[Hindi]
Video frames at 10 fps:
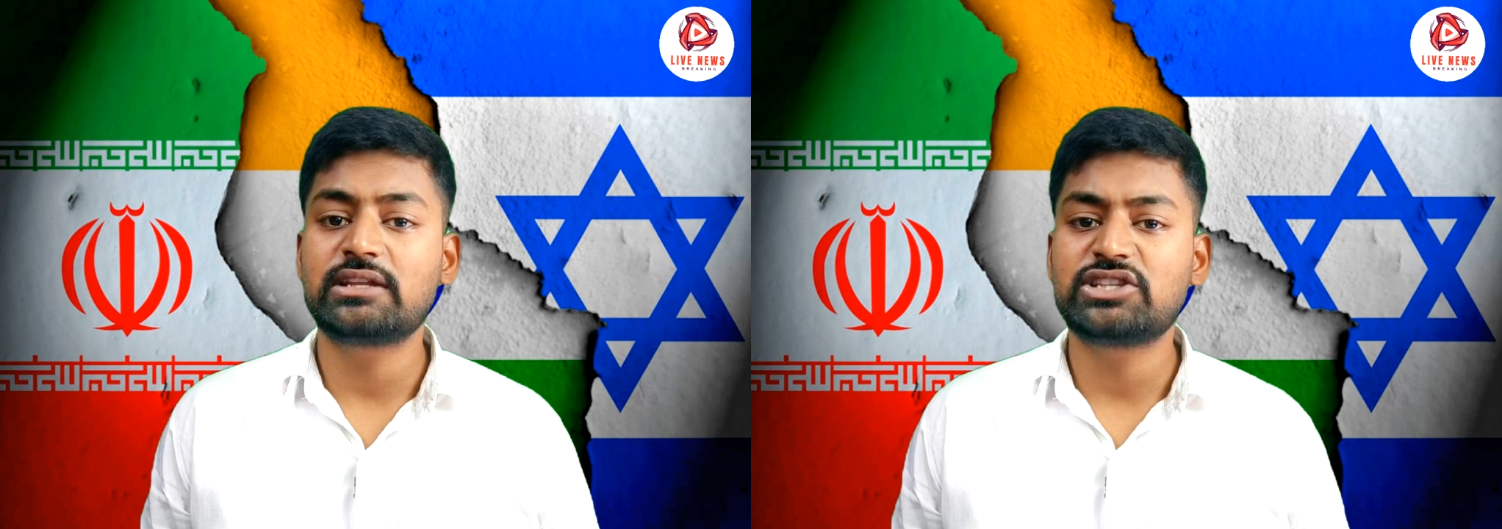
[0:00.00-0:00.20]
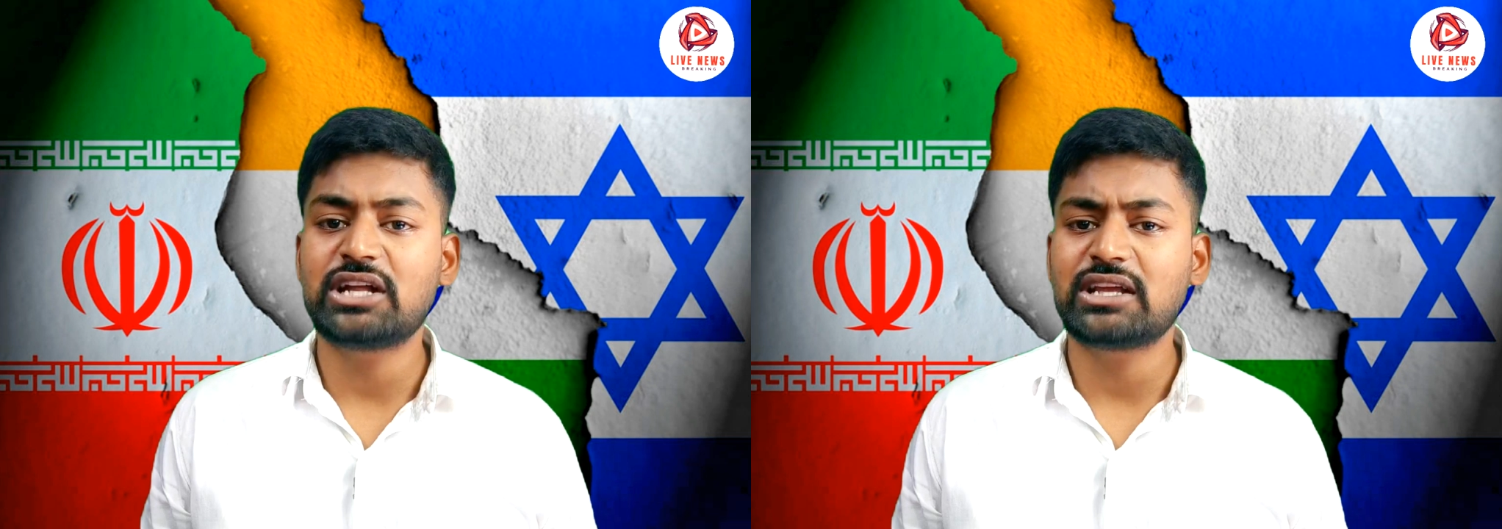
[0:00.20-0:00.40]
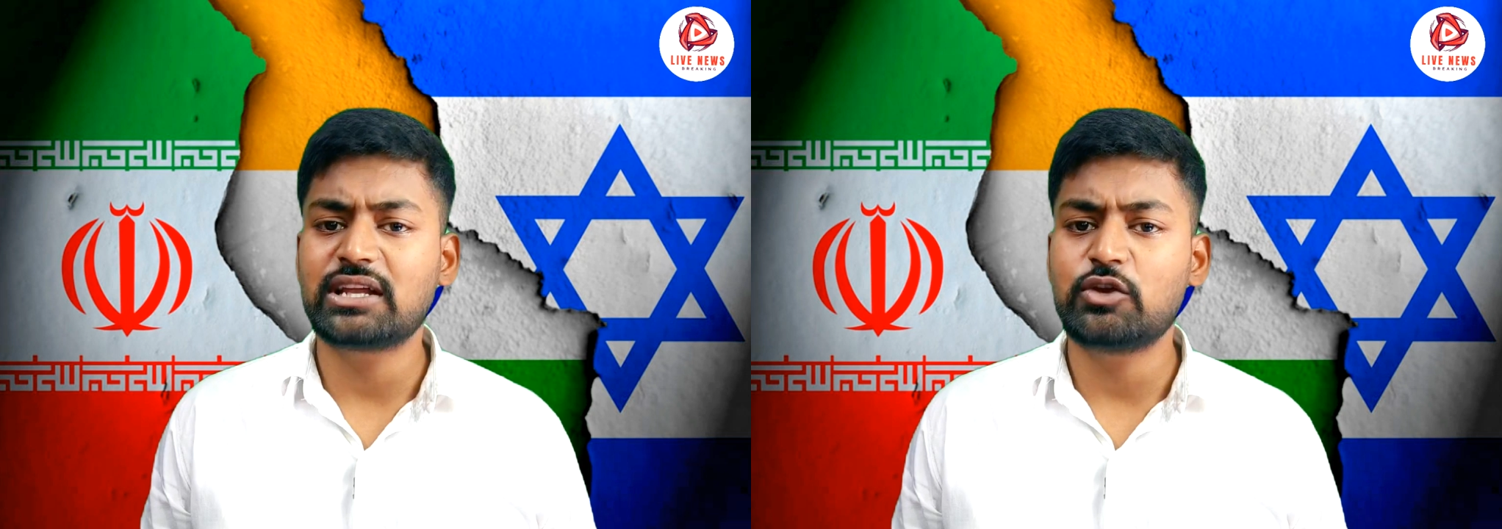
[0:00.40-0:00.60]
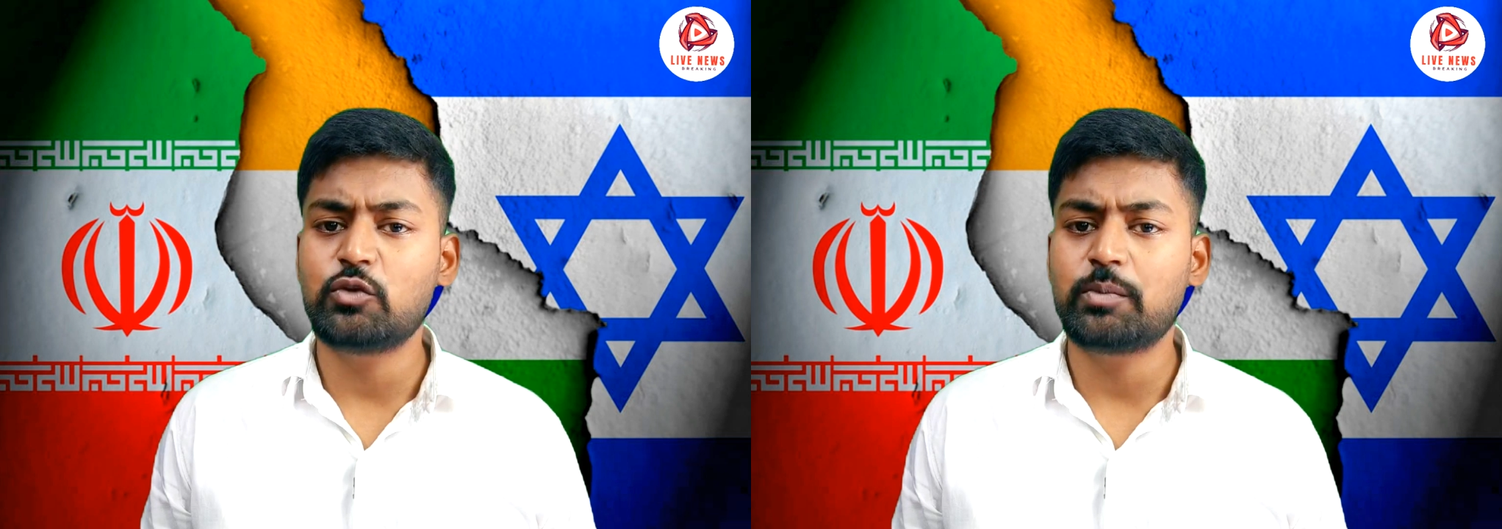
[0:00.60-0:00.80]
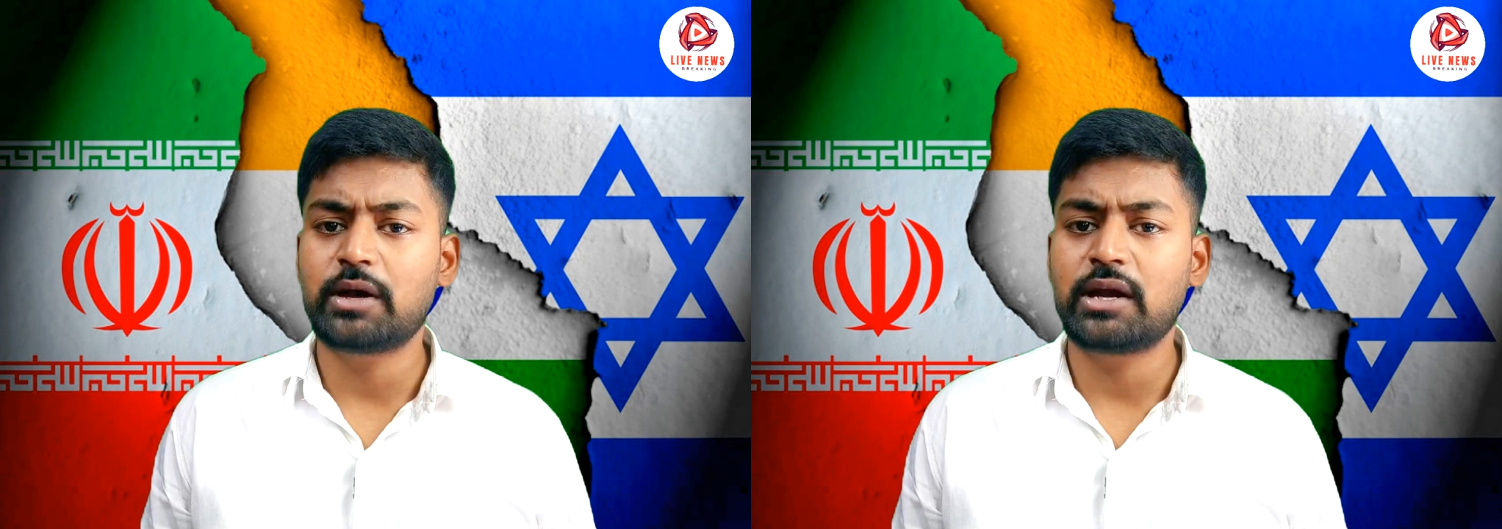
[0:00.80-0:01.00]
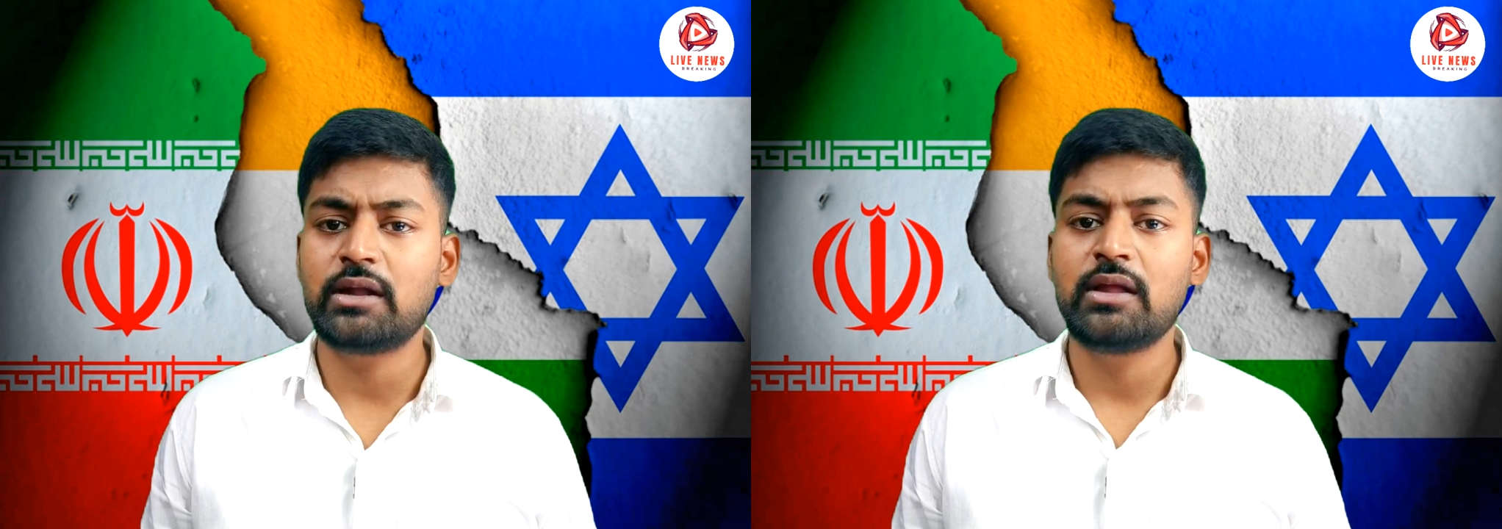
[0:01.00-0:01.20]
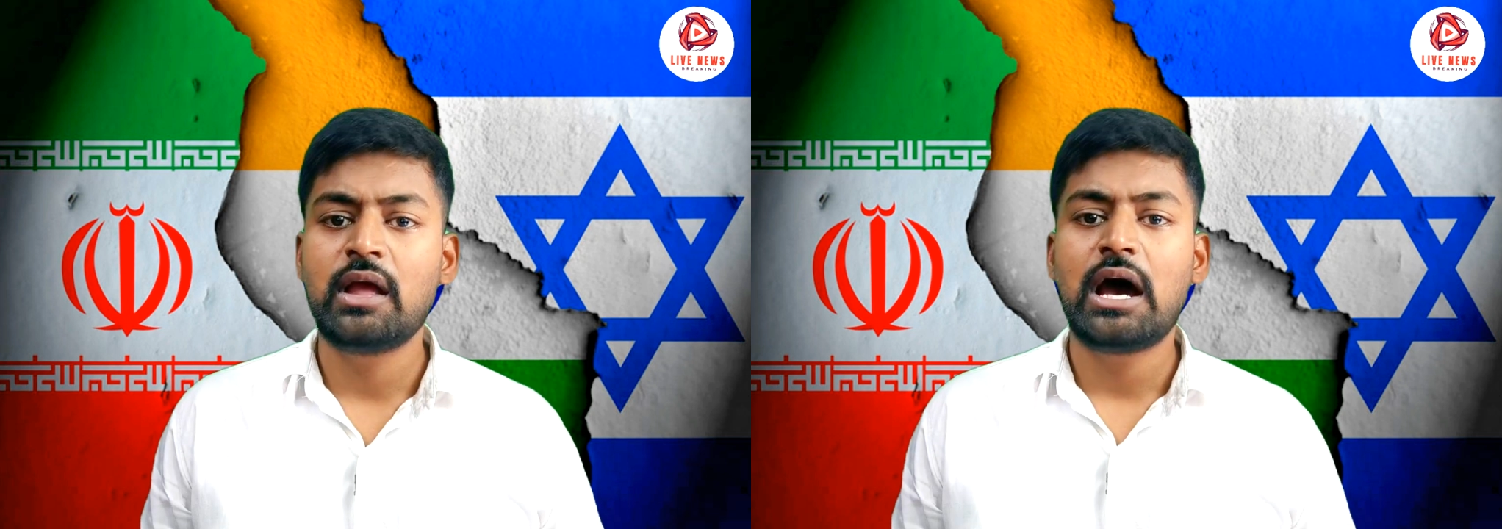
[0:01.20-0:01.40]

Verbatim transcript: रक्षा तकनीक उपकरण